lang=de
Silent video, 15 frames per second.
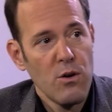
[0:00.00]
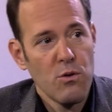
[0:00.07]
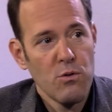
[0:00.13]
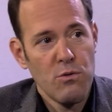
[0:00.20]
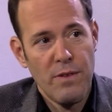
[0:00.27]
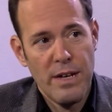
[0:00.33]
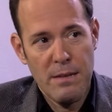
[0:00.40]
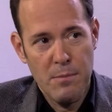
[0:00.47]

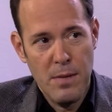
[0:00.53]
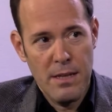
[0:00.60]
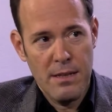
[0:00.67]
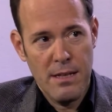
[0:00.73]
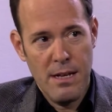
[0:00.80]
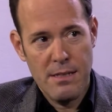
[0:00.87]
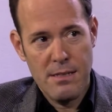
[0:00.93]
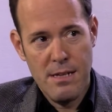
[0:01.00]
Und wenn
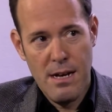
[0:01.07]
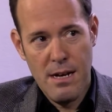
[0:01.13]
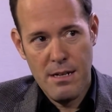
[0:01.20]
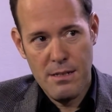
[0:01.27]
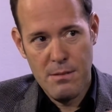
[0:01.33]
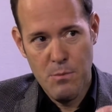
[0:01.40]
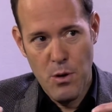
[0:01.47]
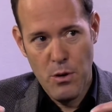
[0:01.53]
man dann
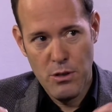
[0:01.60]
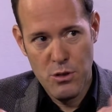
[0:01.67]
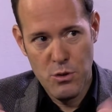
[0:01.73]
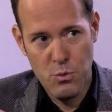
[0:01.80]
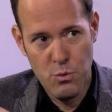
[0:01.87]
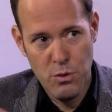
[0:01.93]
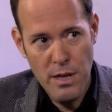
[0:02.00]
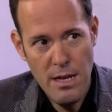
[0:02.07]
sagt,
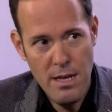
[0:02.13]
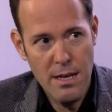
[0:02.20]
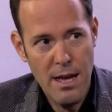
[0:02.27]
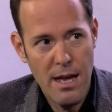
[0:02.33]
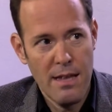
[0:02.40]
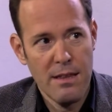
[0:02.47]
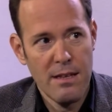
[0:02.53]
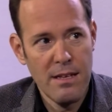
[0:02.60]
möchtest du dich
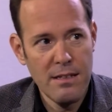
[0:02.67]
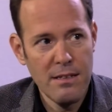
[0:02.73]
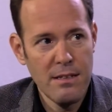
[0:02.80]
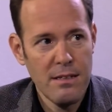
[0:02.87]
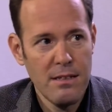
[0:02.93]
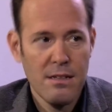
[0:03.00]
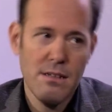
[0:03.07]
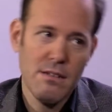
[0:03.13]

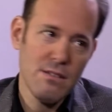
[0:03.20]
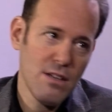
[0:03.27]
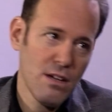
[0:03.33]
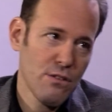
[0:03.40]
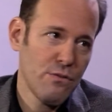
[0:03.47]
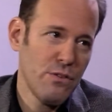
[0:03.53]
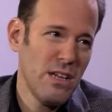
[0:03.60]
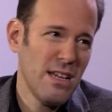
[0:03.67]
ändern,
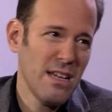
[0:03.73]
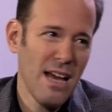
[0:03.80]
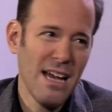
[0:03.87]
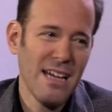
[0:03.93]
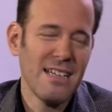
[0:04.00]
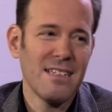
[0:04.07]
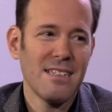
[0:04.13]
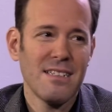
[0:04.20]
sagen viele,
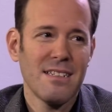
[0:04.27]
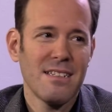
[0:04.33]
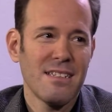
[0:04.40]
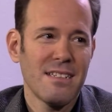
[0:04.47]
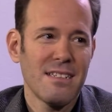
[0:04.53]
nein,